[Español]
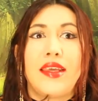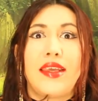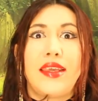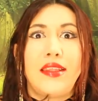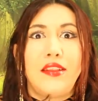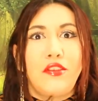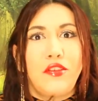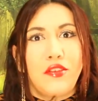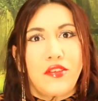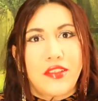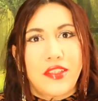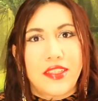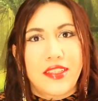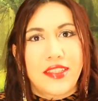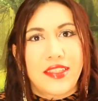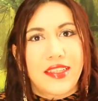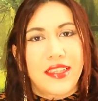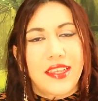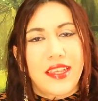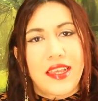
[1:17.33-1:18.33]

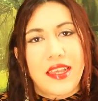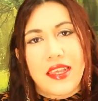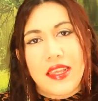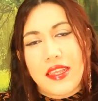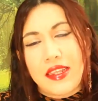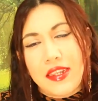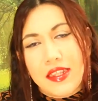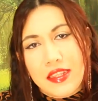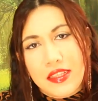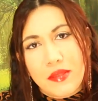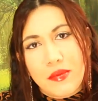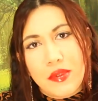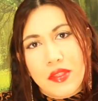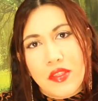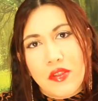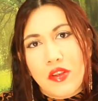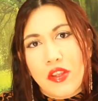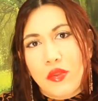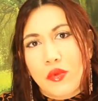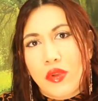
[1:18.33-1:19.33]
Entonces, en este
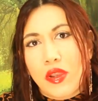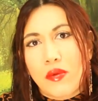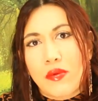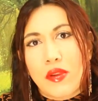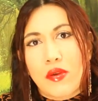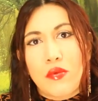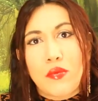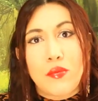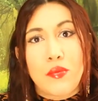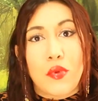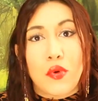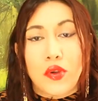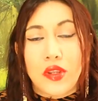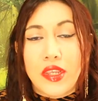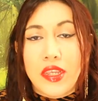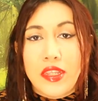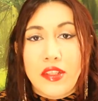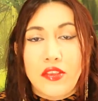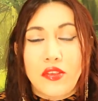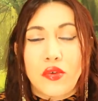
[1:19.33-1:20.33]
video les voy a hablar un
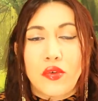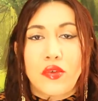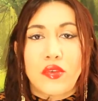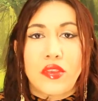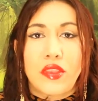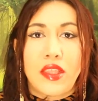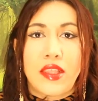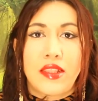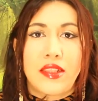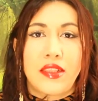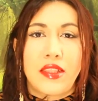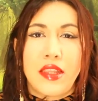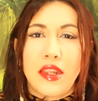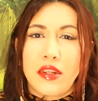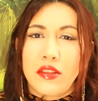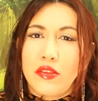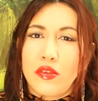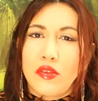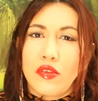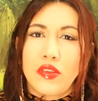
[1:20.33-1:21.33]
poquito de
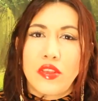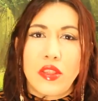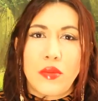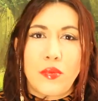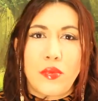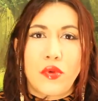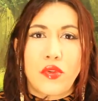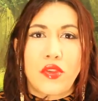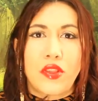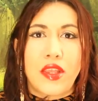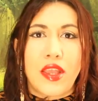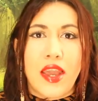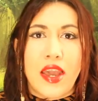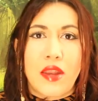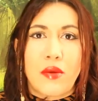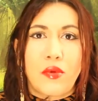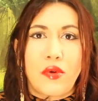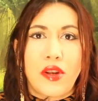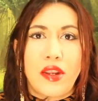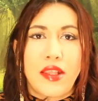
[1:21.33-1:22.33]
ciertos tipos de
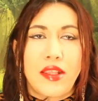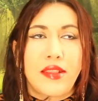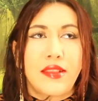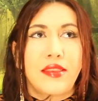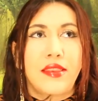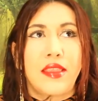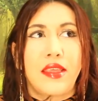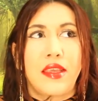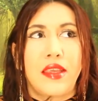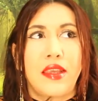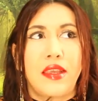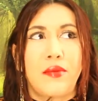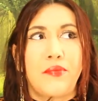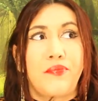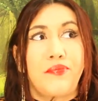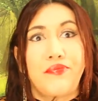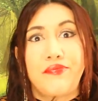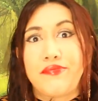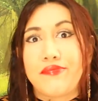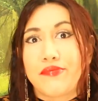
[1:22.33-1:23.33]
árboles, de
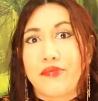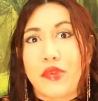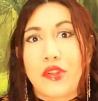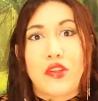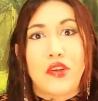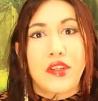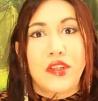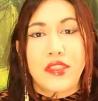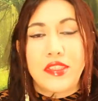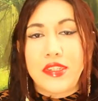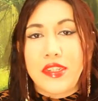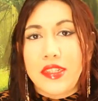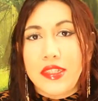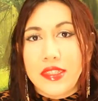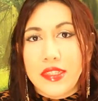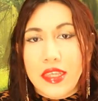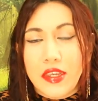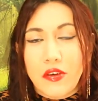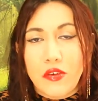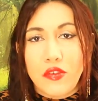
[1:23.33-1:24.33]
pues lo que tienes
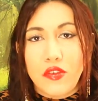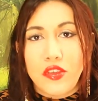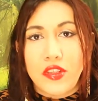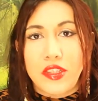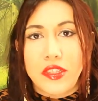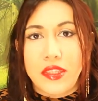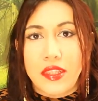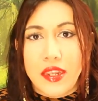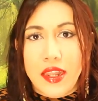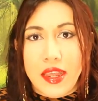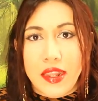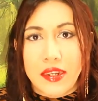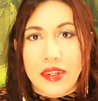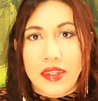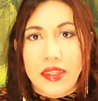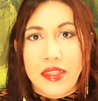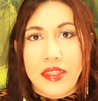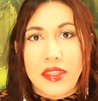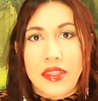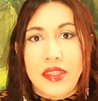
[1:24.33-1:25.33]
que considerar.
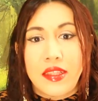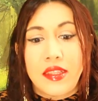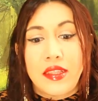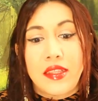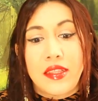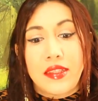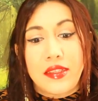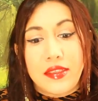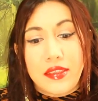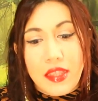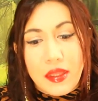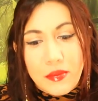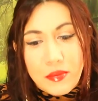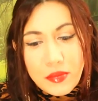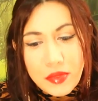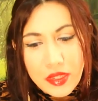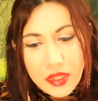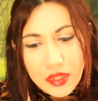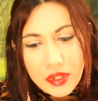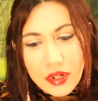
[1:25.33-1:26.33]

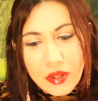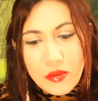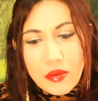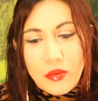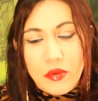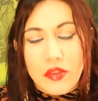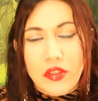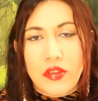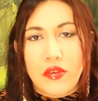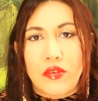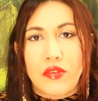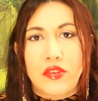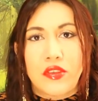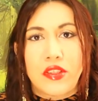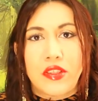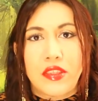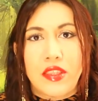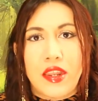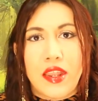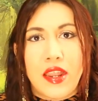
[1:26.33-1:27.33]
También habemos de
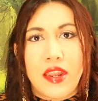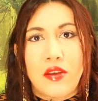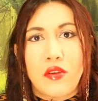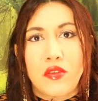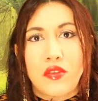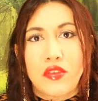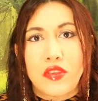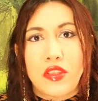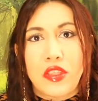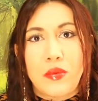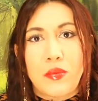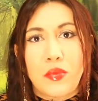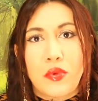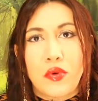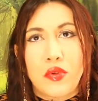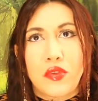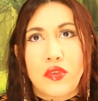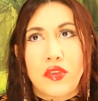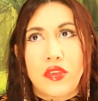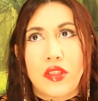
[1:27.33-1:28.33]
considerar los
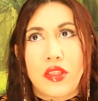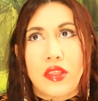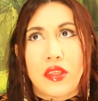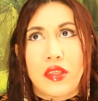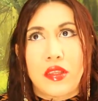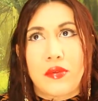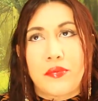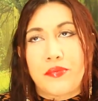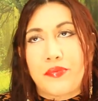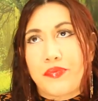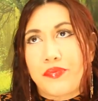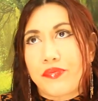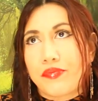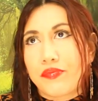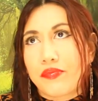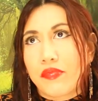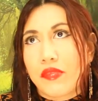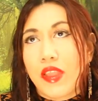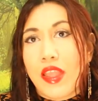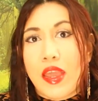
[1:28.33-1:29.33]
tipos eh,
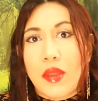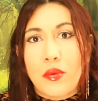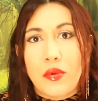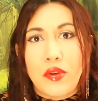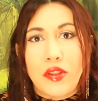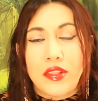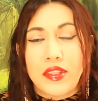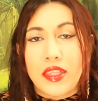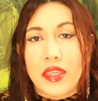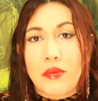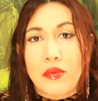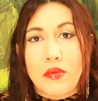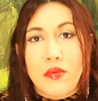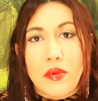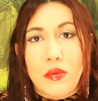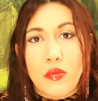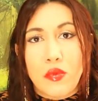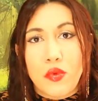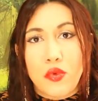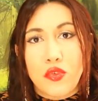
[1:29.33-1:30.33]
de árboles que
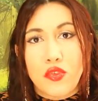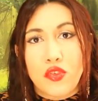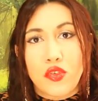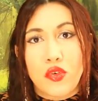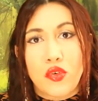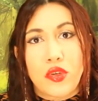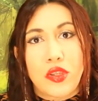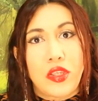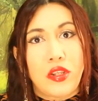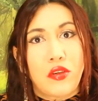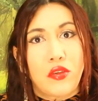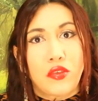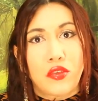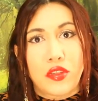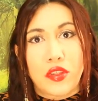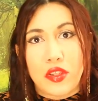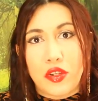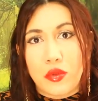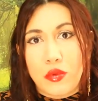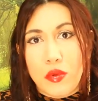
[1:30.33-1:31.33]
viven mucho y los
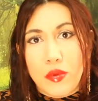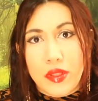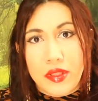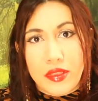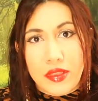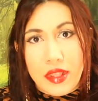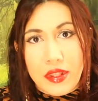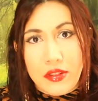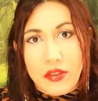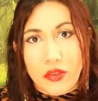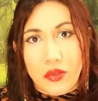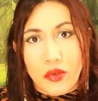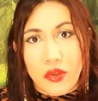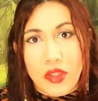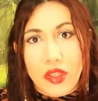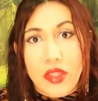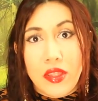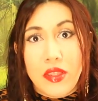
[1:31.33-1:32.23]
que no viven tanto.